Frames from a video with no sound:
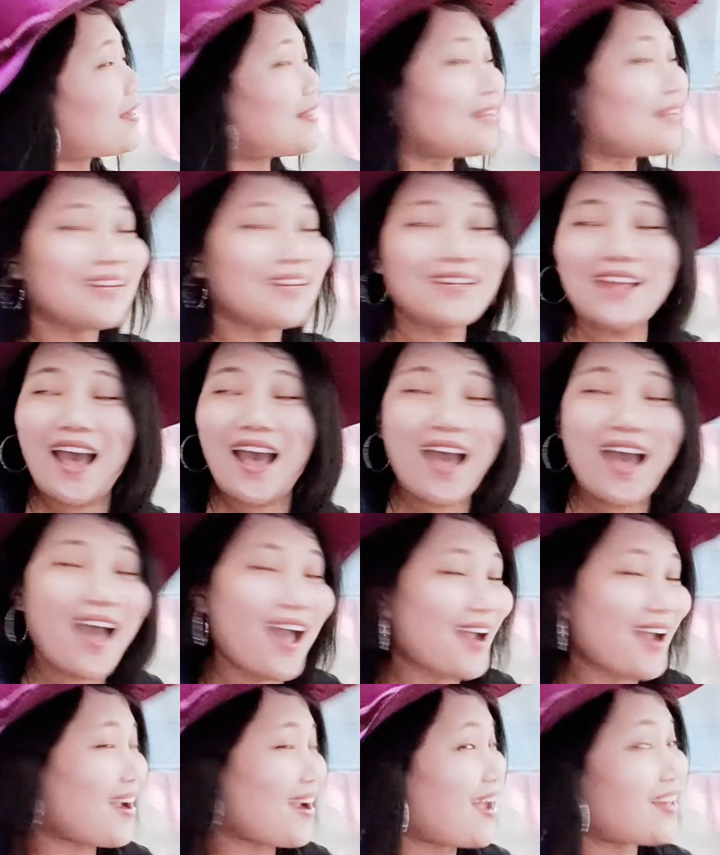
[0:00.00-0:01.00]
tidak
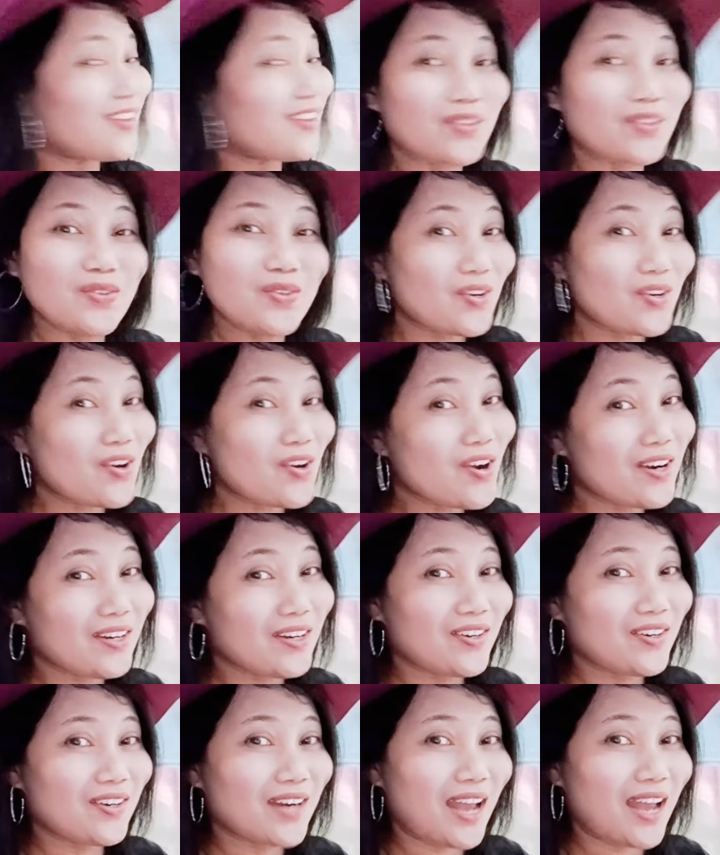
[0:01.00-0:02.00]
akan
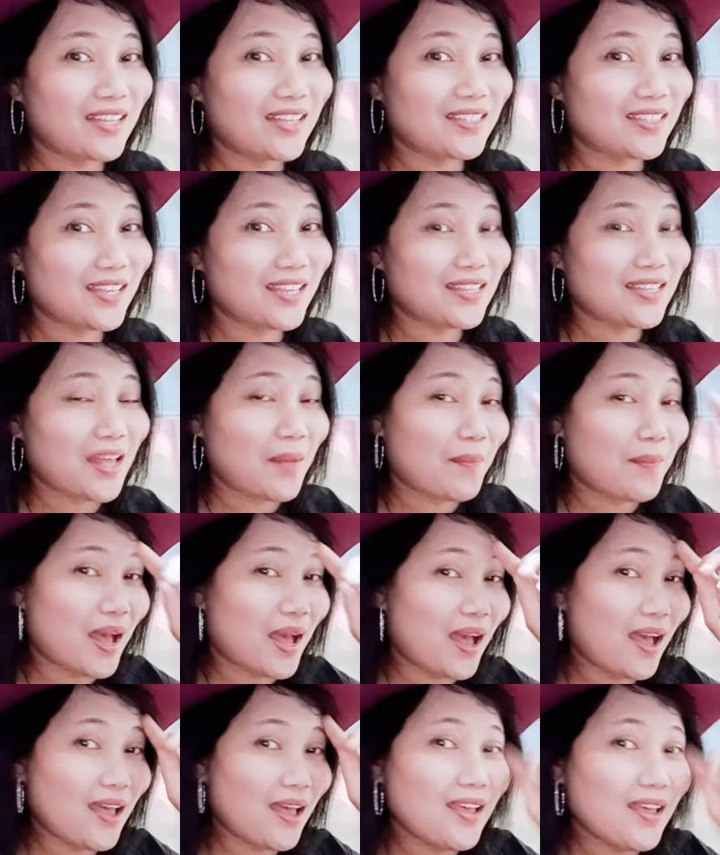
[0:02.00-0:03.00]
turun durasi
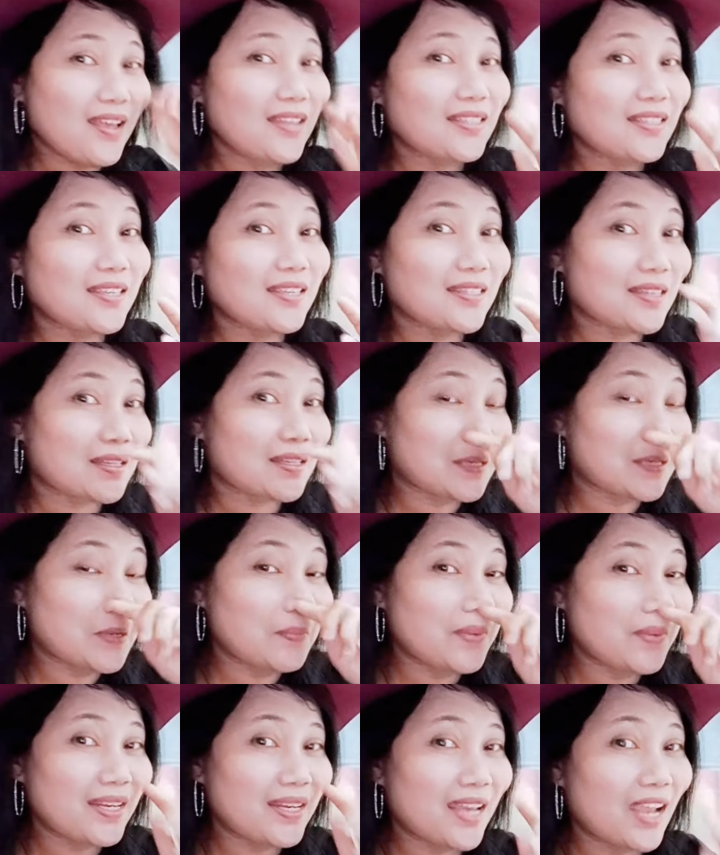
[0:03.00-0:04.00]
sama si
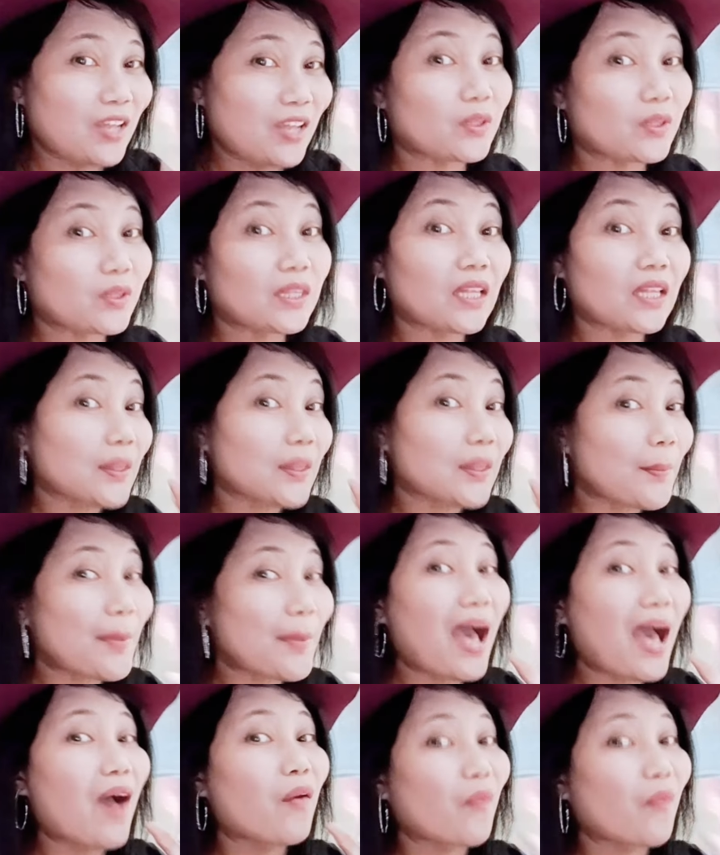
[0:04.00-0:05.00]
subscribernya itu
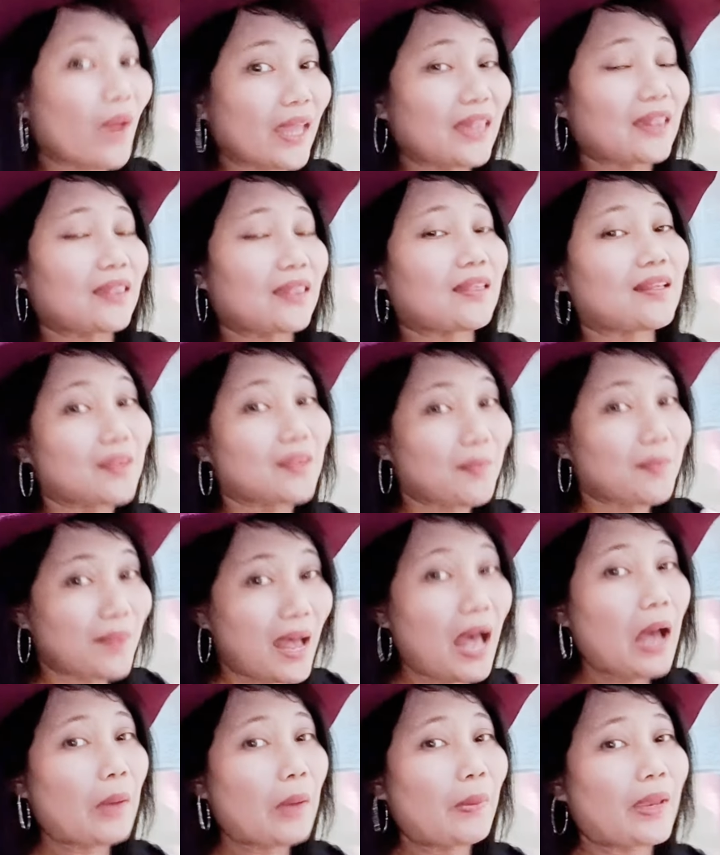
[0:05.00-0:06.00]
tetap awet, tetap
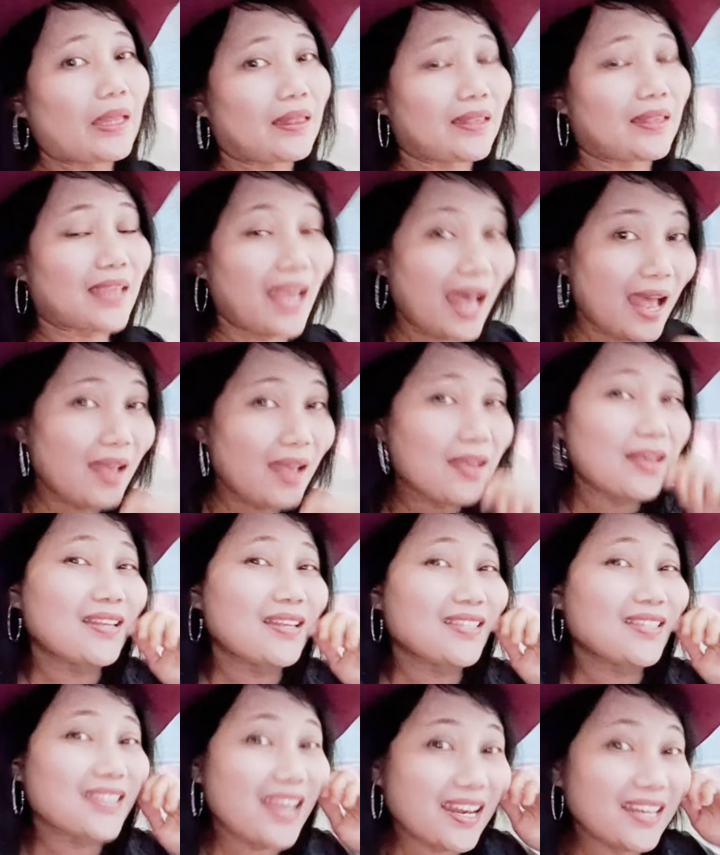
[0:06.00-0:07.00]
awet ya.
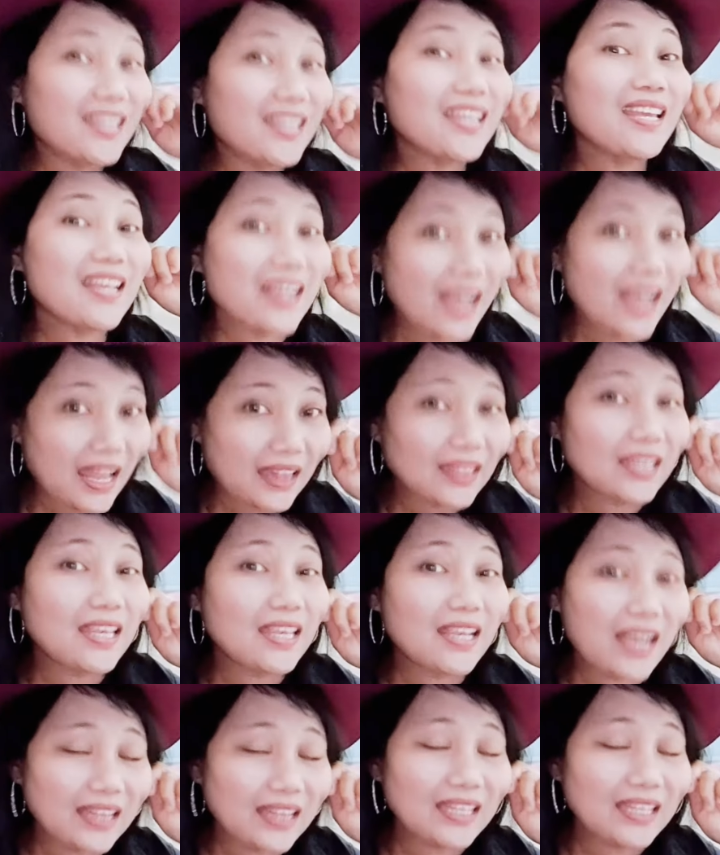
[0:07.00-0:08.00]
Jadi ingat,
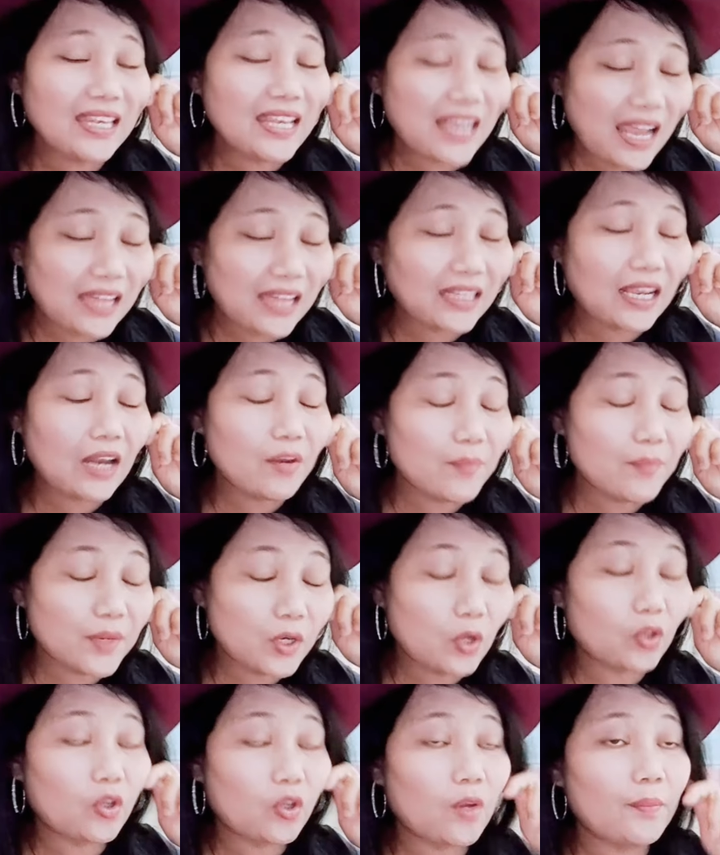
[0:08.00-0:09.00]
ingat, ingat kalau
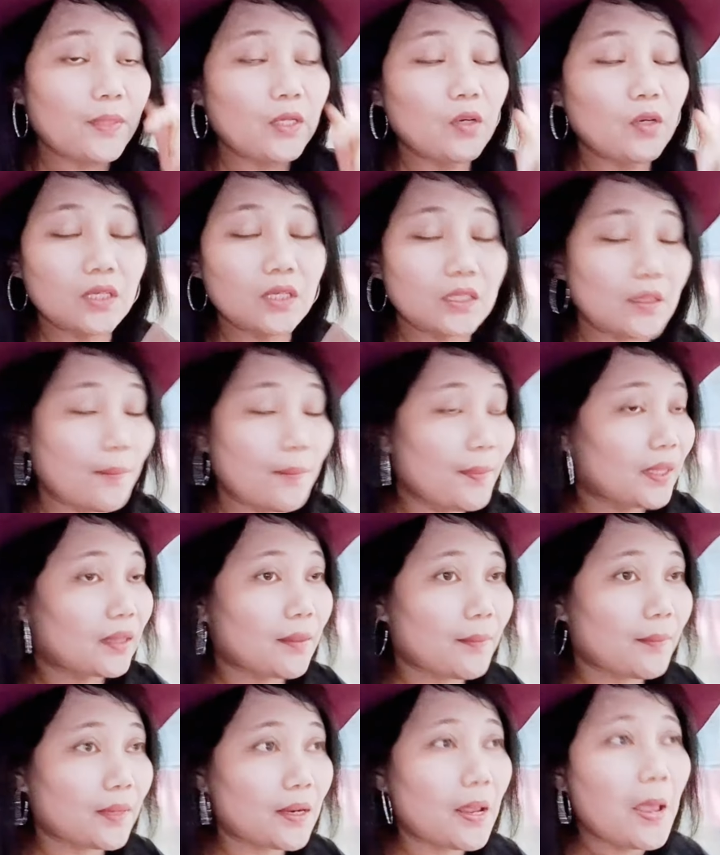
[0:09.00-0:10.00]
menonton video di
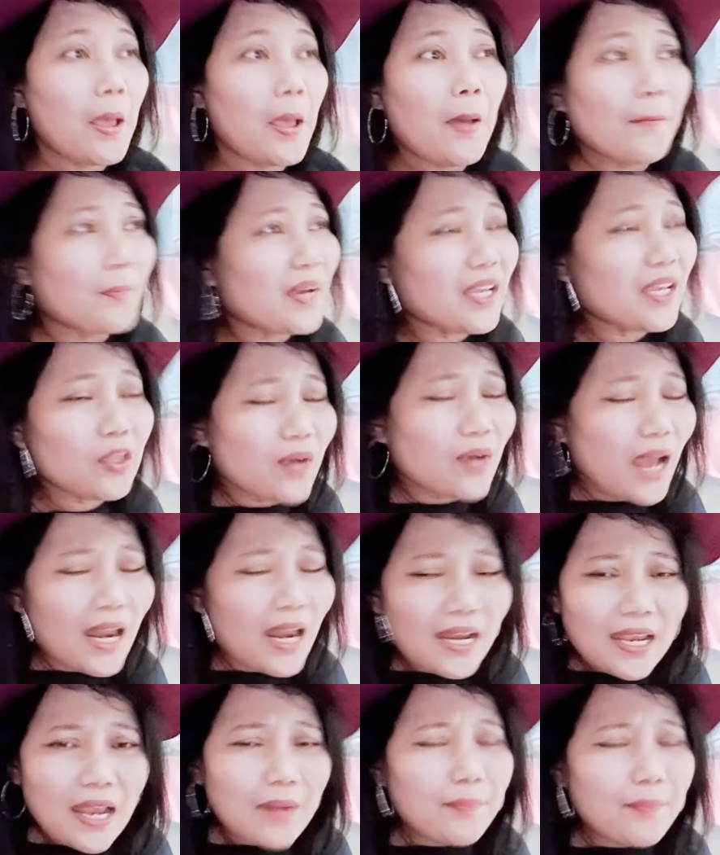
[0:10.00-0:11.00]
teman-teman. Begitu
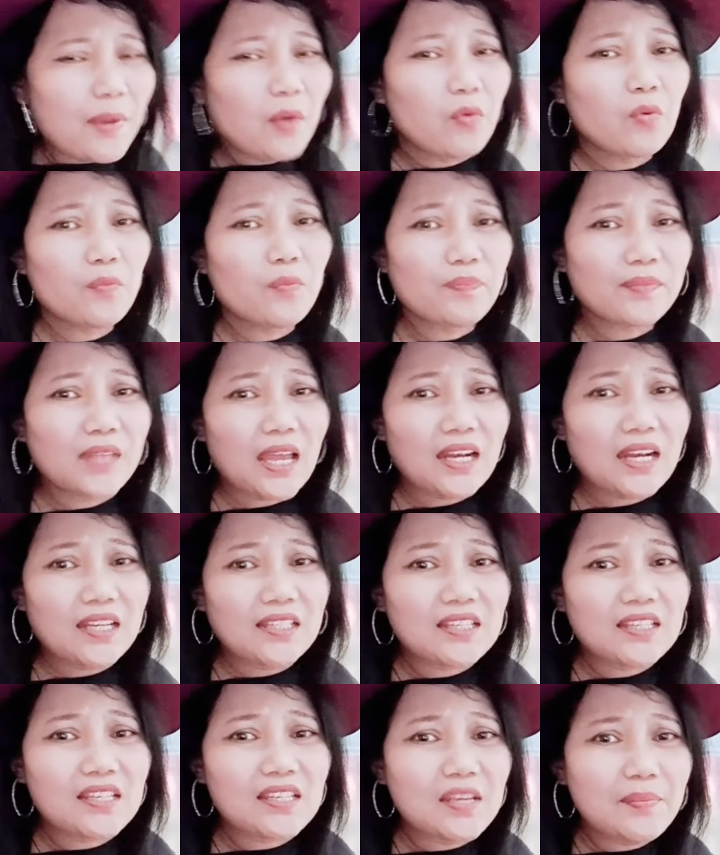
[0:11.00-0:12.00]
kalian mau cari
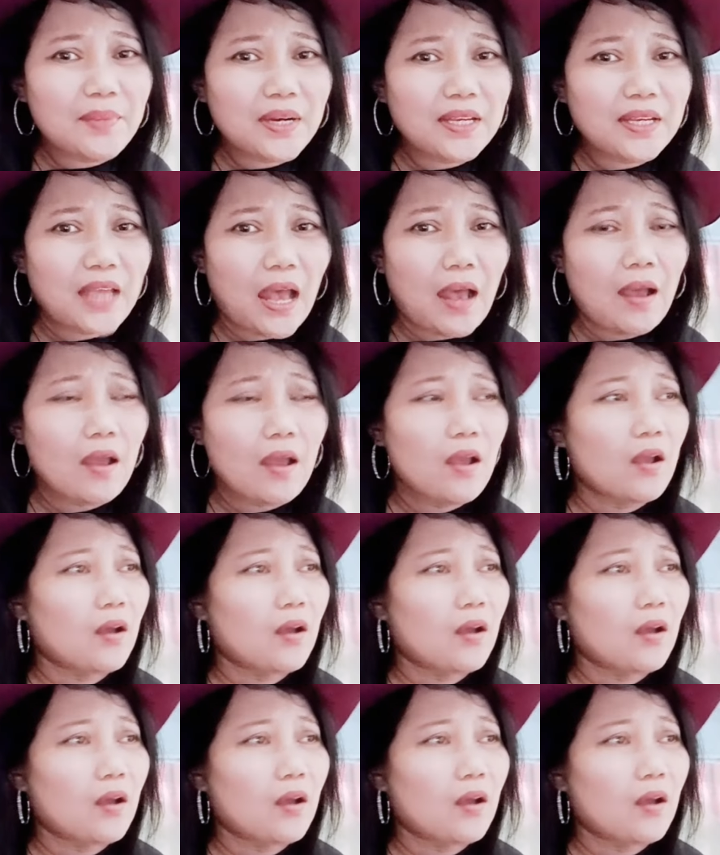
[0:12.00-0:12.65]
subscriber ya,